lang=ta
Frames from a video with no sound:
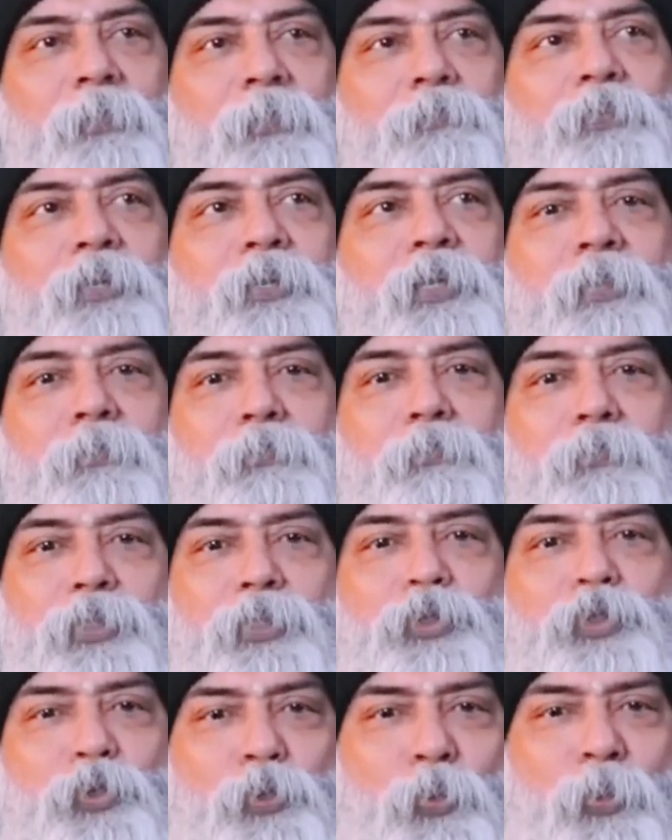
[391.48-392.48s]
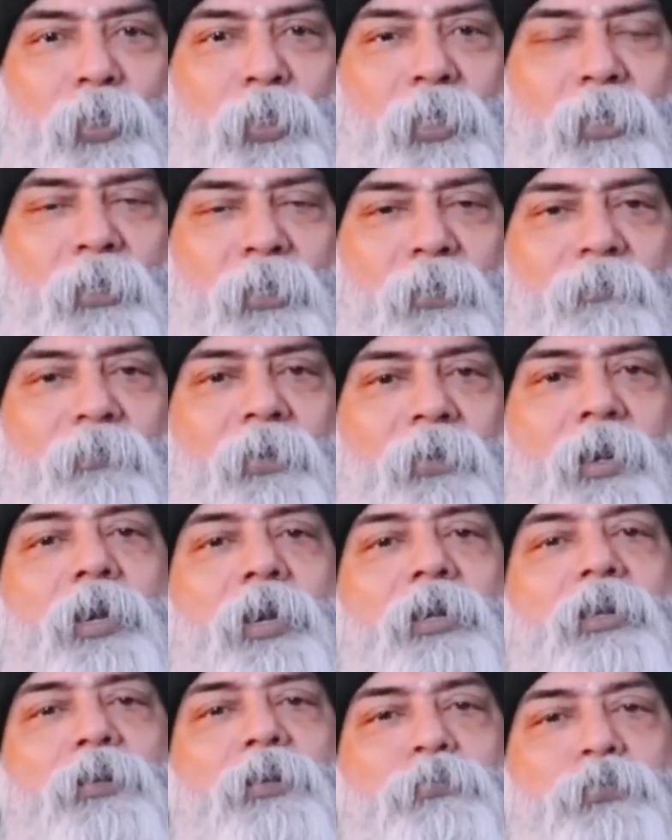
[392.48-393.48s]
மிகப்பெரிய பிளஸ்ஸோட
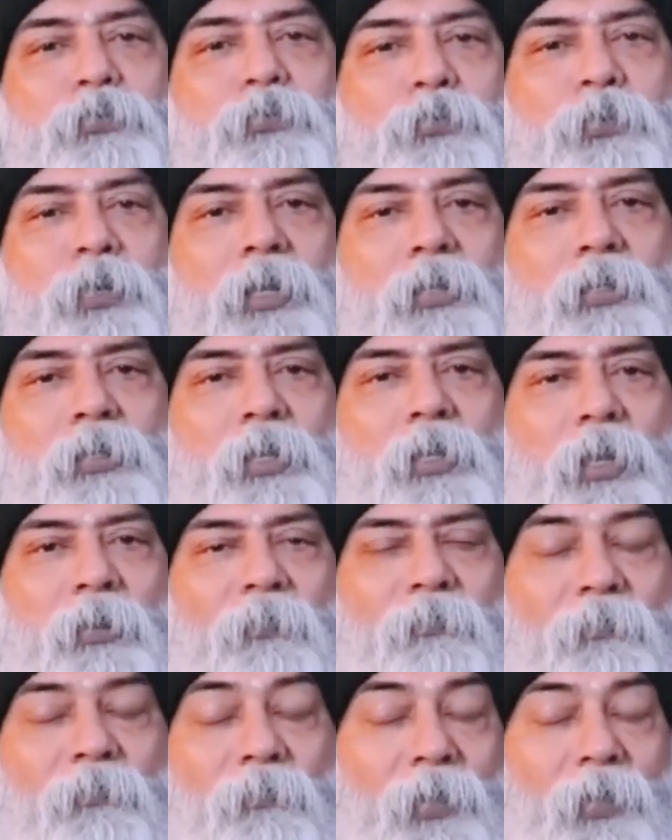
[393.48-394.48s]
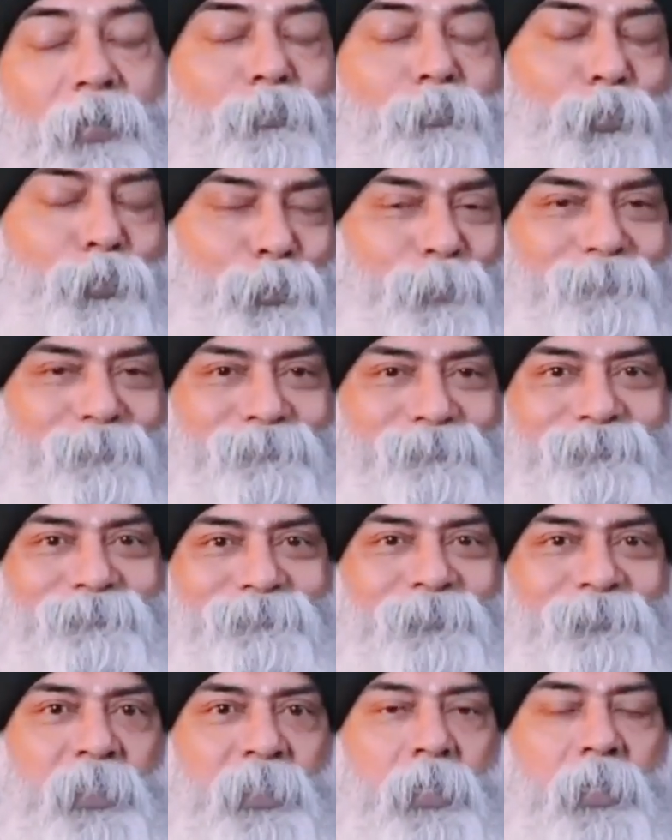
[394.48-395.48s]
வாழ்க்கை பூரா வாழ முடியும்
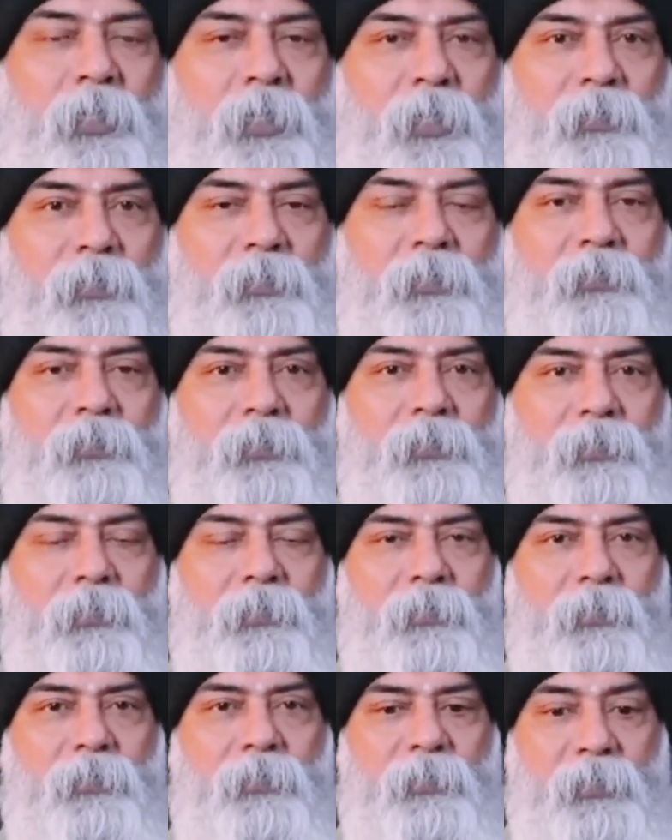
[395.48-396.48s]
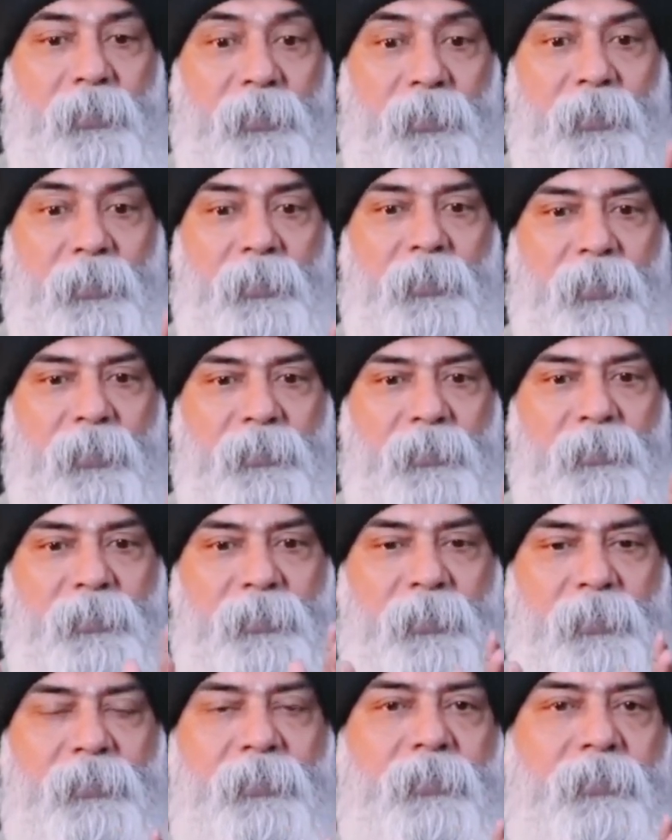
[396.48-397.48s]
அதற்கு இந்த இயற்கை
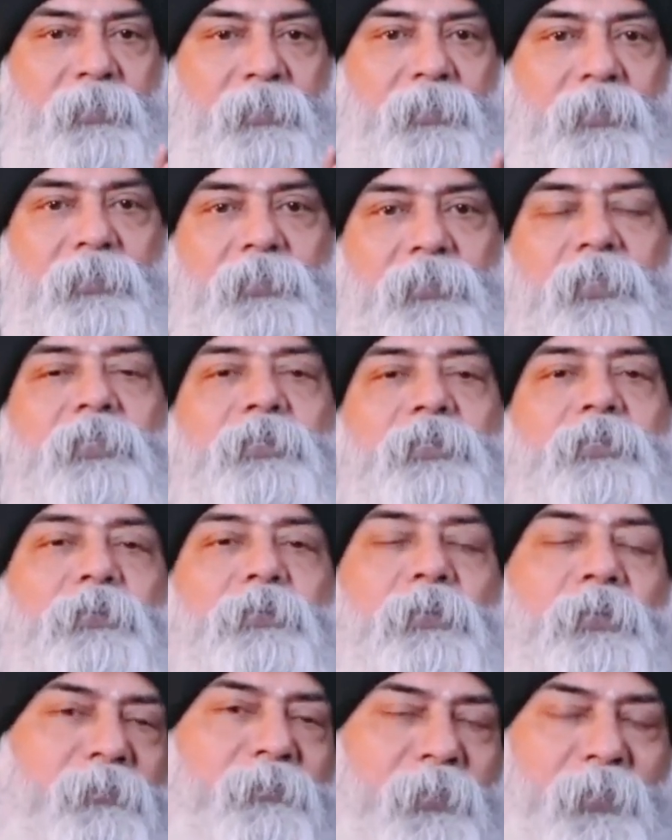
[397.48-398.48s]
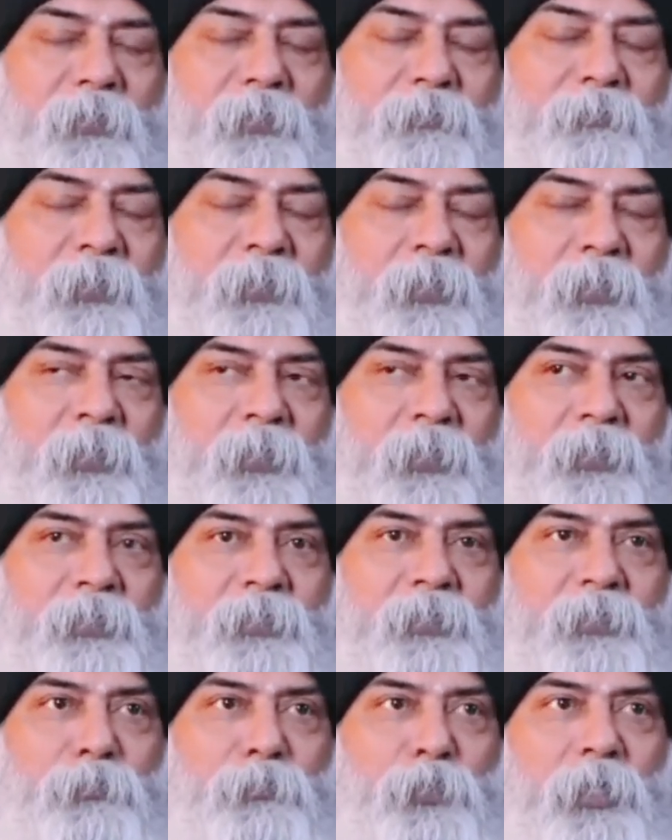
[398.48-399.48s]
சட்டத்தை தெரிந்து கொள்ள வேண்டும்
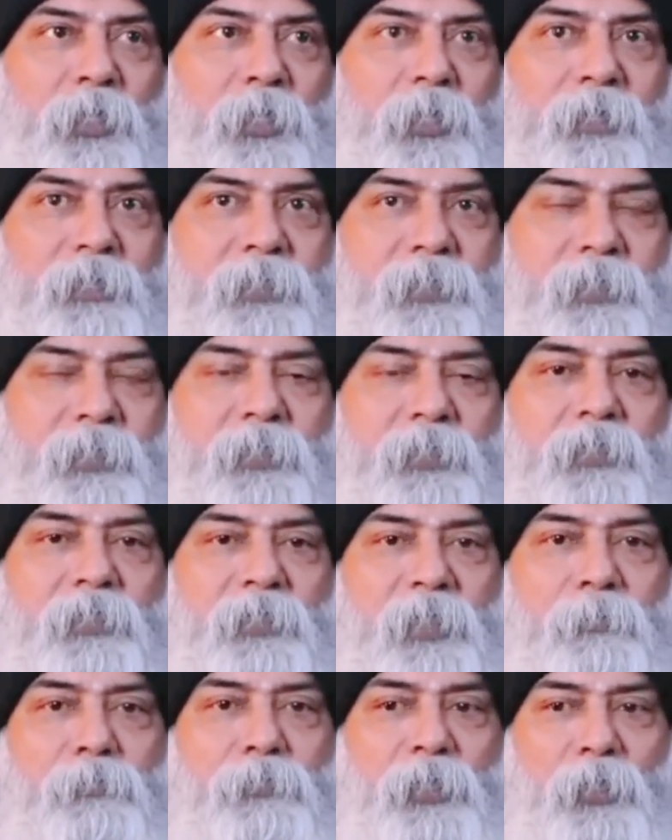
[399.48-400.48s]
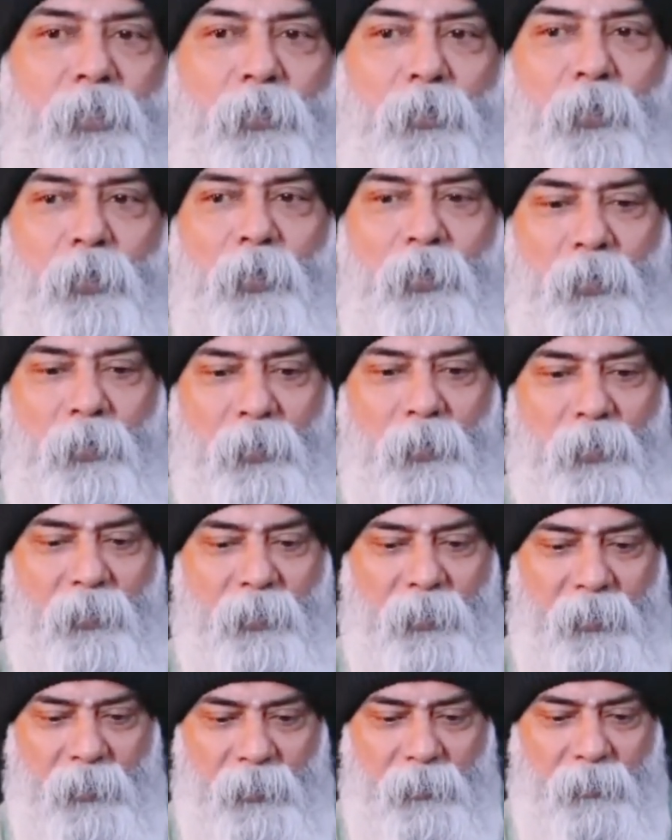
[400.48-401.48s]
சமுதாய சட்டம் எப்படி லாண்ட்
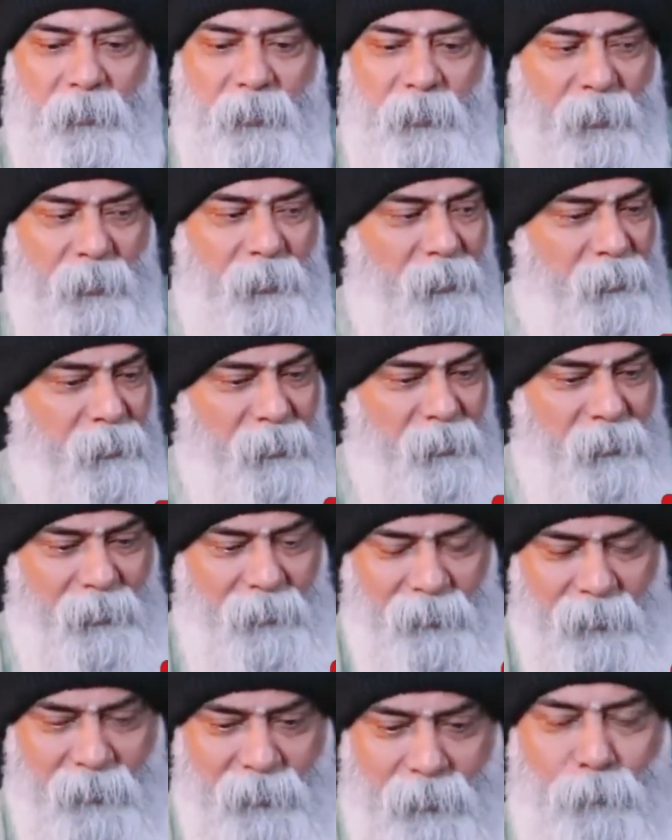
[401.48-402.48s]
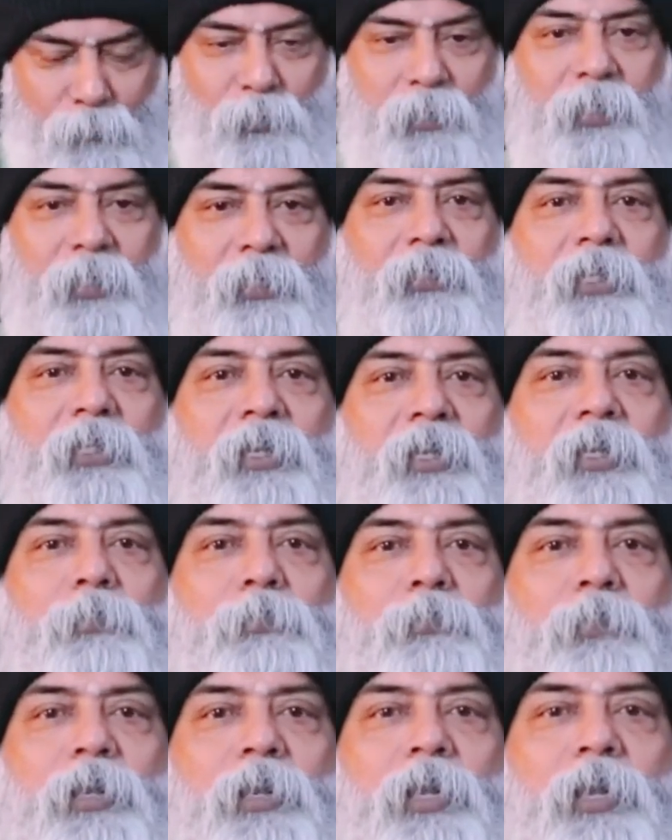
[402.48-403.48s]
ஆர்டர் இருந்தால் இந்த சமுதாயத்தில்
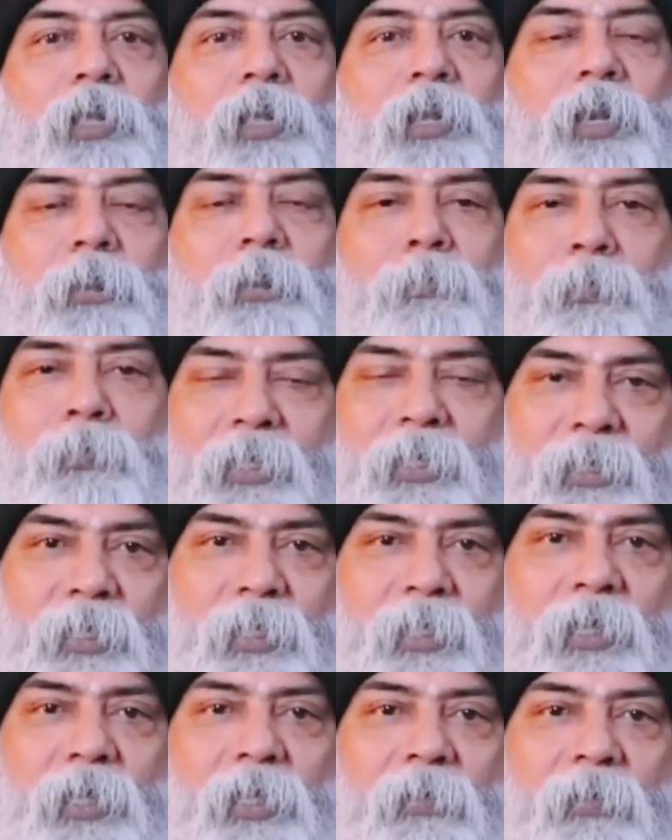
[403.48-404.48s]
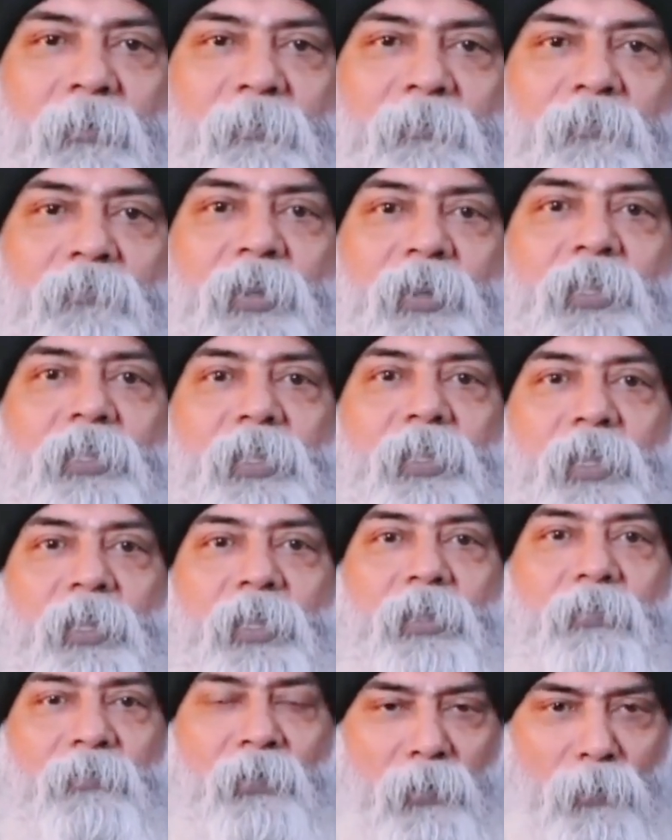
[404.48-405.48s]
நம்மளால் அமைதியாக
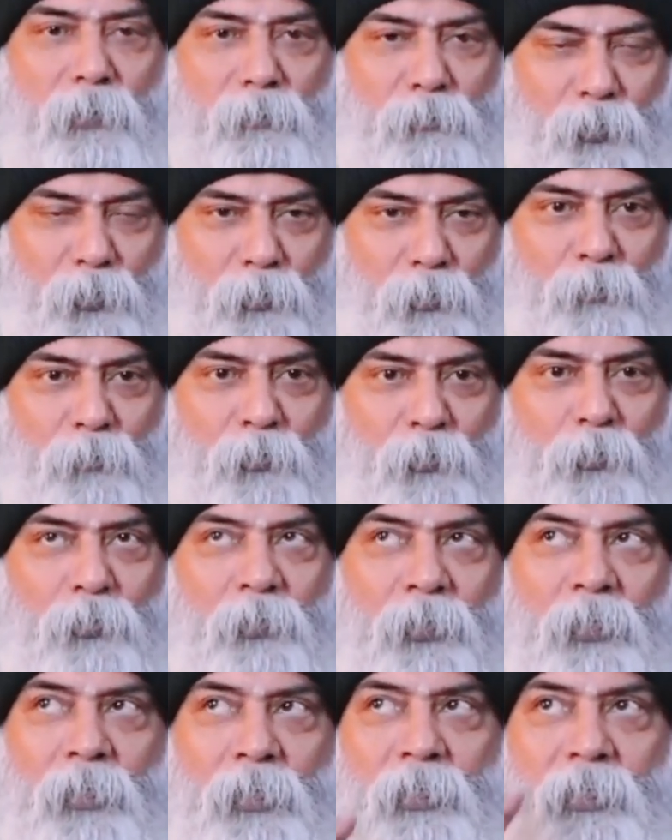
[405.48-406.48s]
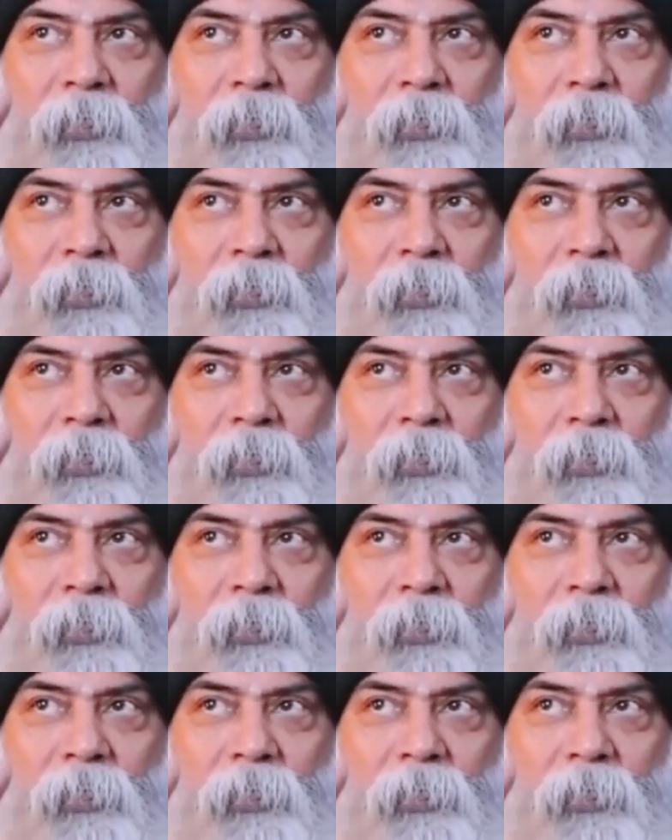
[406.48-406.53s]
விடுதலையாக வாழ முடியுமோ